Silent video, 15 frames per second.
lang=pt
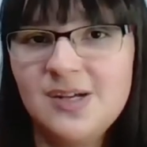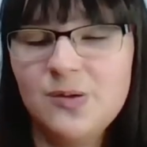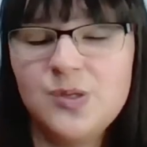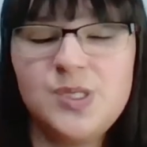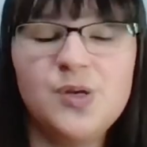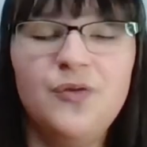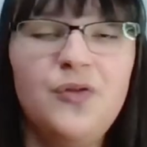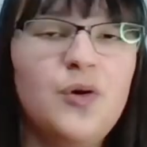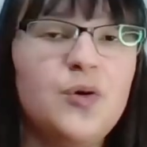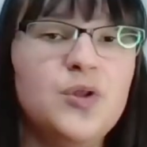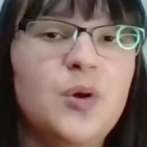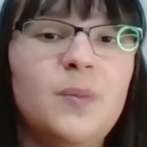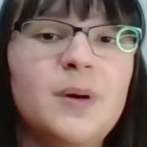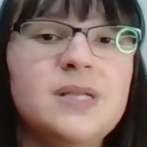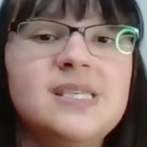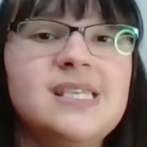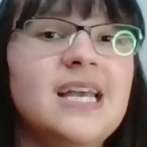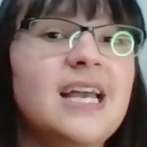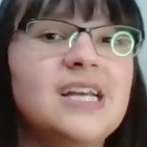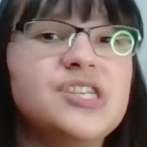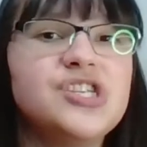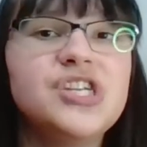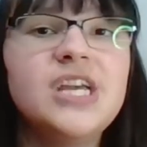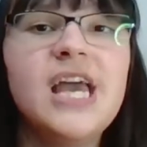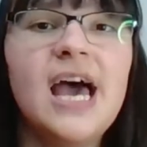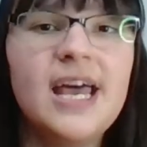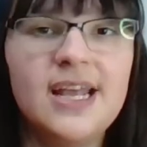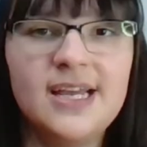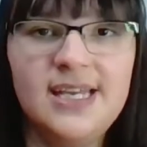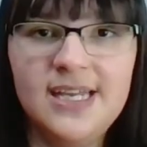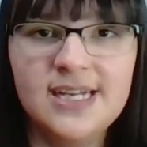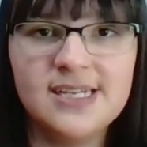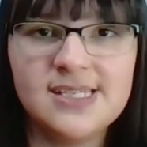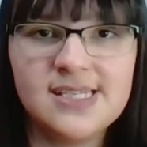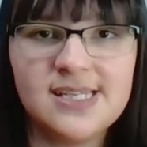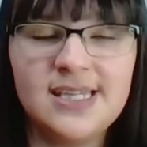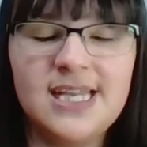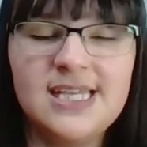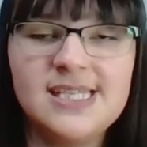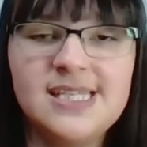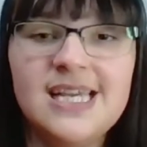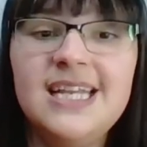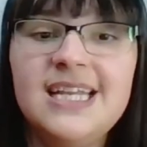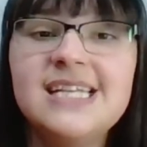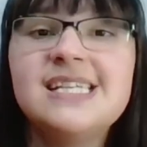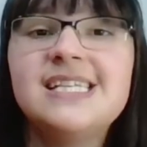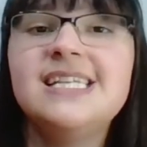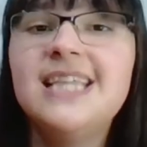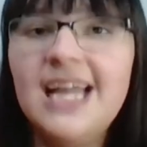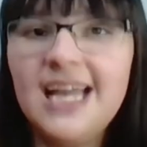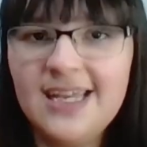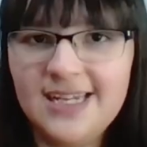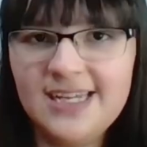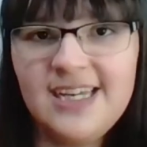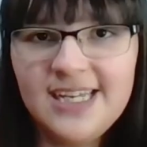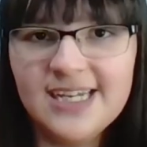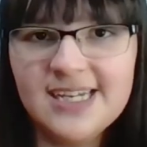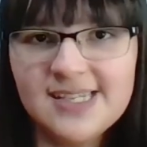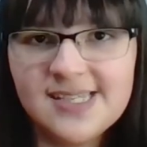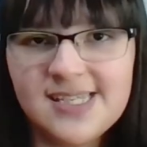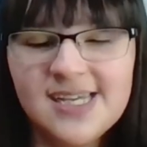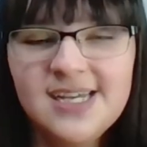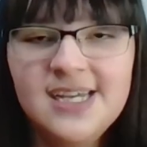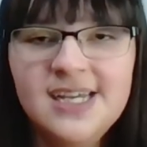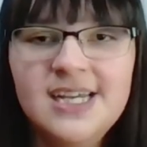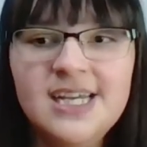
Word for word: O seu foco não pode ser castigar a criança, tem que ser ensinar a criança.